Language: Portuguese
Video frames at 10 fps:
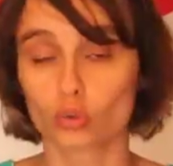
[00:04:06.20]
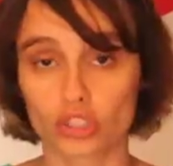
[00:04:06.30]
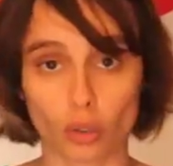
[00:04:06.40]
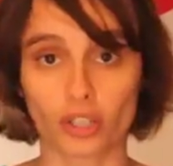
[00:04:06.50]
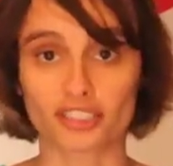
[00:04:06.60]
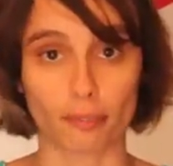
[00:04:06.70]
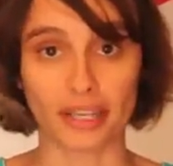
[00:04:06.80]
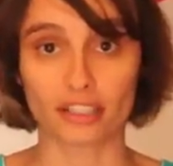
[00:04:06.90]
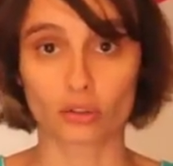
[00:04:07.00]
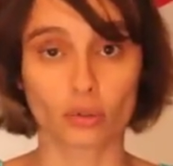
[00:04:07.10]
no seu
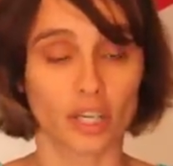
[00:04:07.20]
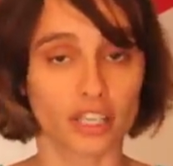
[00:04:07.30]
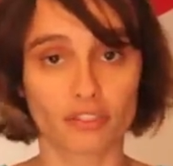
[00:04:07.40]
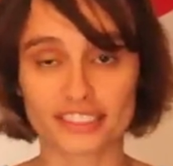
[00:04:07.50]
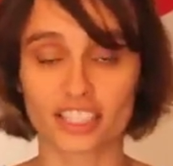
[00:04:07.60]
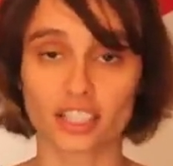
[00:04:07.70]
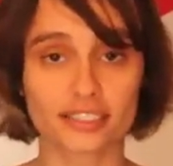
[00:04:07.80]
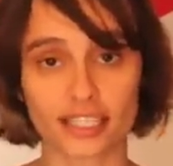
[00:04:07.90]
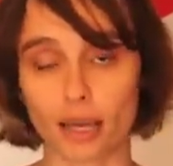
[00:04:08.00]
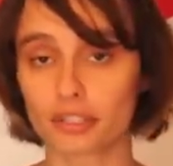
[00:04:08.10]
orçamento e você já
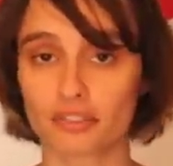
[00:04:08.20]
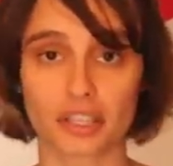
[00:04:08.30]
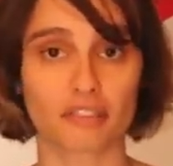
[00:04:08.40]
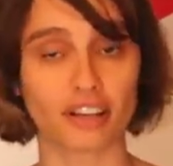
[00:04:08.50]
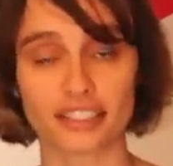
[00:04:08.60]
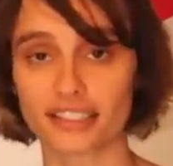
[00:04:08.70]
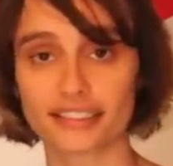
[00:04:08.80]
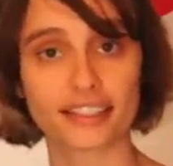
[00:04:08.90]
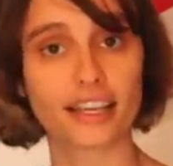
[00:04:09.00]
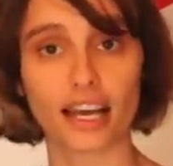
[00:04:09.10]
sabe que você vai ter
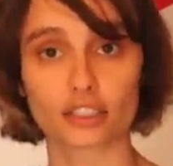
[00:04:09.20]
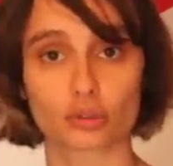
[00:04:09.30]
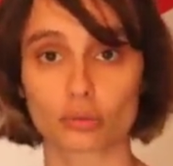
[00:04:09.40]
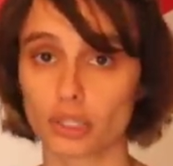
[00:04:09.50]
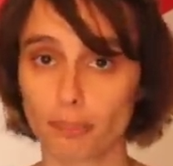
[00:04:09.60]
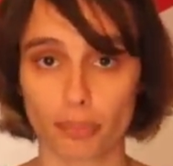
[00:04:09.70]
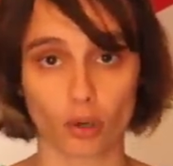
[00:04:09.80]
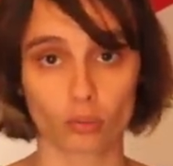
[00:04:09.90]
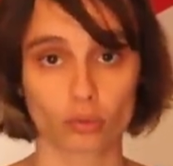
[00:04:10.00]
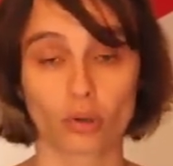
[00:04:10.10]
esse gasto e
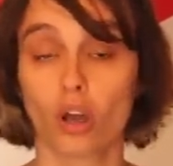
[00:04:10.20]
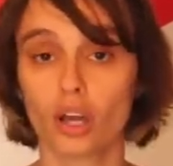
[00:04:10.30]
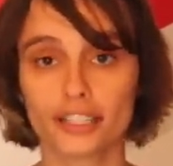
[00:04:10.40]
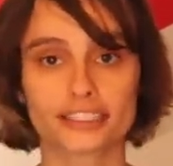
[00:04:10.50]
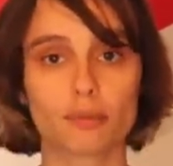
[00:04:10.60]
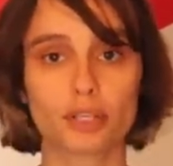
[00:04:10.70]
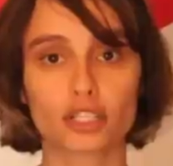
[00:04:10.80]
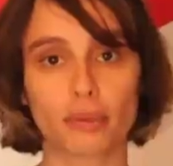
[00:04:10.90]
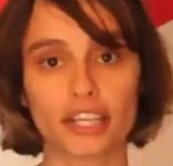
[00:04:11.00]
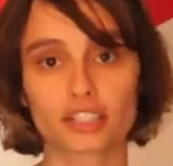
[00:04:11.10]
pronto
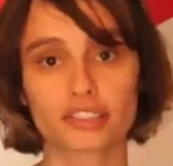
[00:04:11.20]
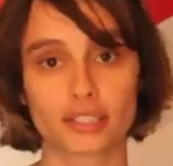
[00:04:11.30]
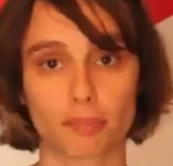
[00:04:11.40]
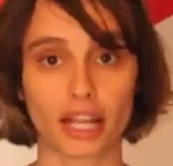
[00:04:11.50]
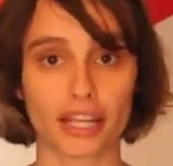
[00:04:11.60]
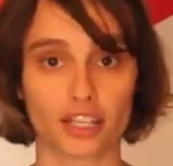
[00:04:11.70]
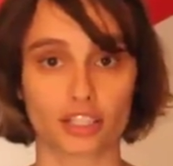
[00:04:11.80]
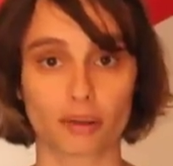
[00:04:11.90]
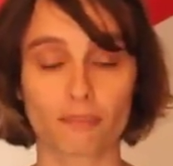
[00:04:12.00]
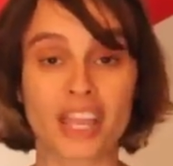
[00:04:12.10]
simplesmente se
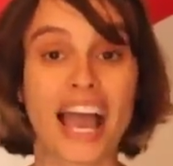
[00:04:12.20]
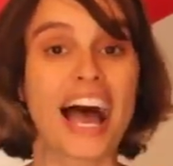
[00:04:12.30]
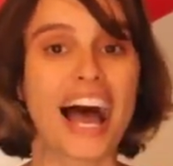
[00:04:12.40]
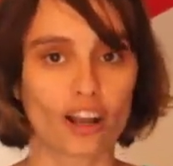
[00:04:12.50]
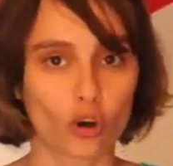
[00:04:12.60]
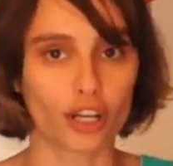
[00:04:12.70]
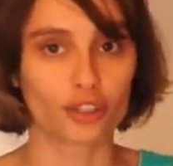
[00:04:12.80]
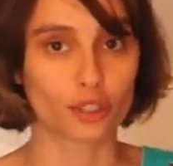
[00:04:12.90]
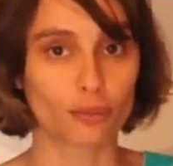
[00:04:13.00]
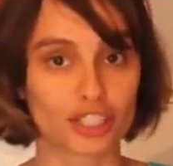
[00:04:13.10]
planeja. Agora,
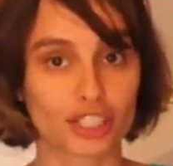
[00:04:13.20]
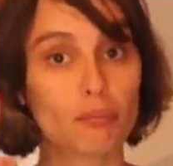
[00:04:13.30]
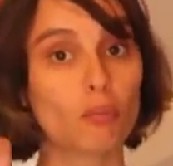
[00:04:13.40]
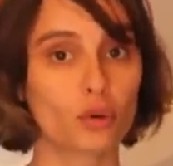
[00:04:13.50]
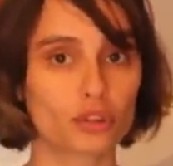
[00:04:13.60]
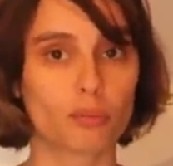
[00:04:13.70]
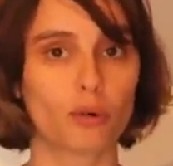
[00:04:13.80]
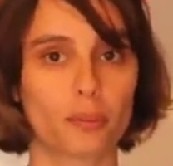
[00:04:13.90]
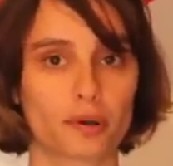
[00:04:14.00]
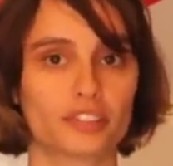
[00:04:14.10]
eu tenho uma dica muito
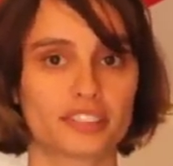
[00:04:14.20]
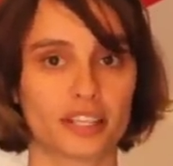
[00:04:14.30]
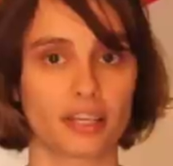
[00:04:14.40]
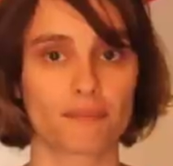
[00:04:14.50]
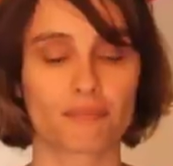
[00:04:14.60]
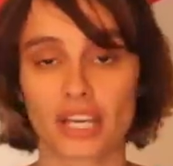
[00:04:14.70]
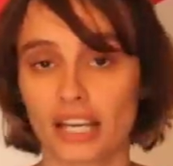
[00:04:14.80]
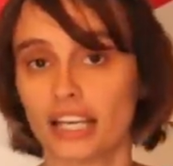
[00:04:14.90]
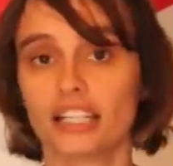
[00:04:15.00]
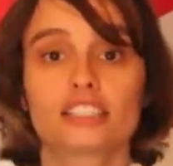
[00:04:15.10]
boa para você.
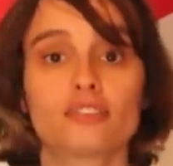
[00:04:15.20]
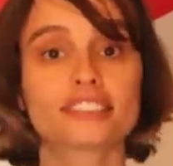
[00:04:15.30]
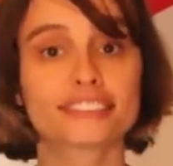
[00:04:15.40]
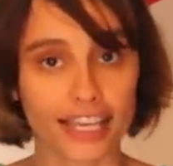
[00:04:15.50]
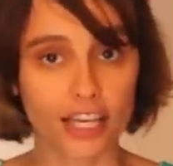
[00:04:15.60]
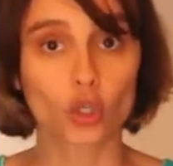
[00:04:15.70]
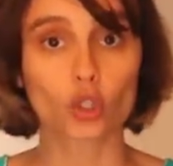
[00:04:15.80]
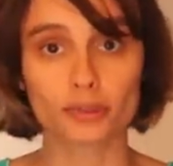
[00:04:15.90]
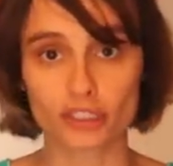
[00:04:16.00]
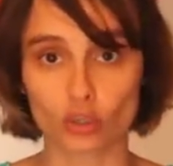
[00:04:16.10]
Se você
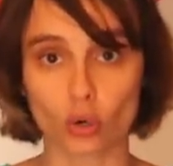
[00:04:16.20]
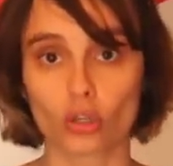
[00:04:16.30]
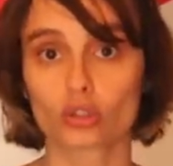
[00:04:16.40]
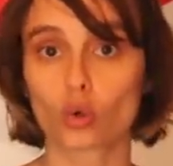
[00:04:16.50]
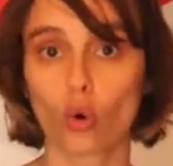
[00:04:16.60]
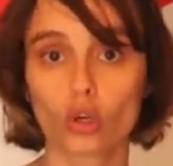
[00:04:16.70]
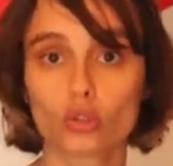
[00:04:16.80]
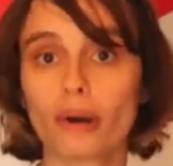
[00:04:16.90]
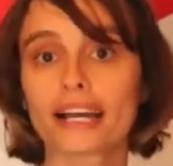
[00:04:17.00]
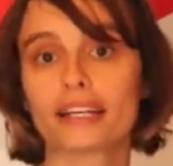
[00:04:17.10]
economizou
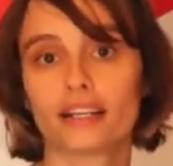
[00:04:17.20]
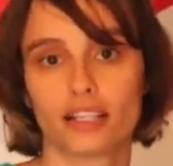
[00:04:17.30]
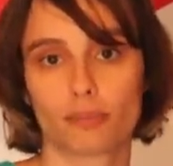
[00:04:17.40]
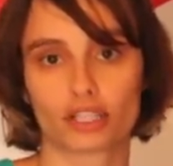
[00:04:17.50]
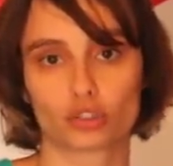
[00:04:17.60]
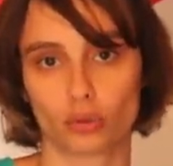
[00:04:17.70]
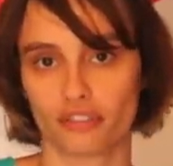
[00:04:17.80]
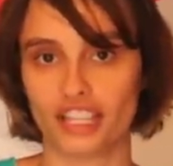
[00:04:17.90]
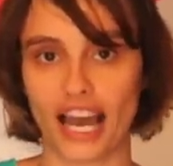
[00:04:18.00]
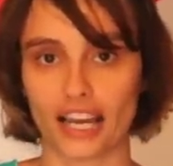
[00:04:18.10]
toda uma grana para sua
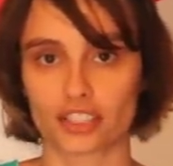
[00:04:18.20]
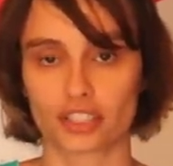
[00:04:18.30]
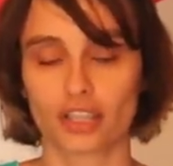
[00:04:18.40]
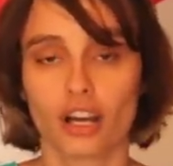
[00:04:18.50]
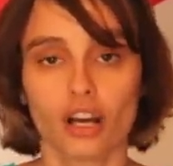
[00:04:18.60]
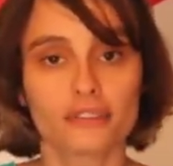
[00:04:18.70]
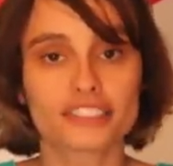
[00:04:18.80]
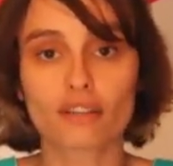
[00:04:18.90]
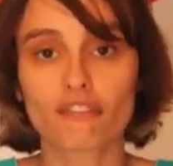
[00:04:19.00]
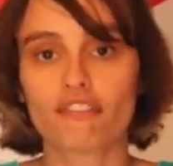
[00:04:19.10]
viagem,
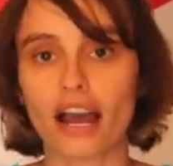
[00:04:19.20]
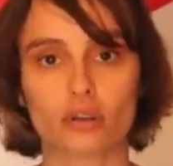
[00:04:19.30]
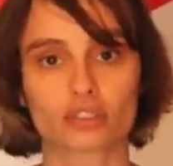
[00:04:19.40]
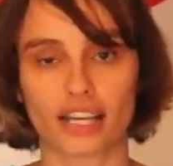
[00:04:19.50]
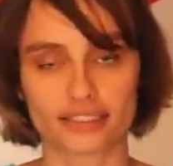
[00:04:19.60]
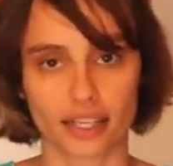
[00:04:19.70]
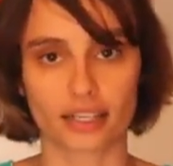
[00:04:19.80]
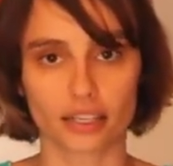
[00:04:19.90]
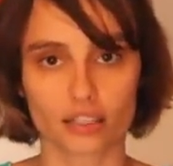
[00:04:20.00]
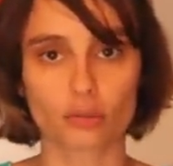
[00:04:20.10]
você não vai usar essa
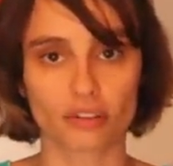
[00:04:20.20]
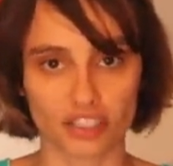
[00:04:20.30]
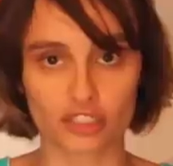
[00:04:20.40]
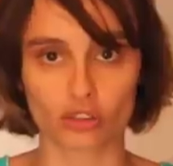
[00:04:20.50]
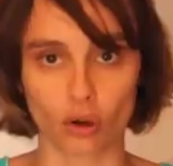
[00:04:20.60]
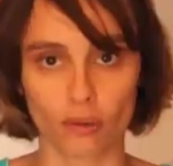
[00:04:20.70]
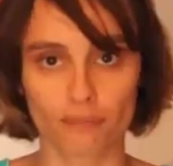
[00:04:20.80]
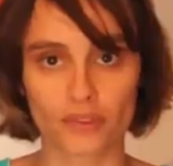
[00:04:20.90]
grana de uma vez só.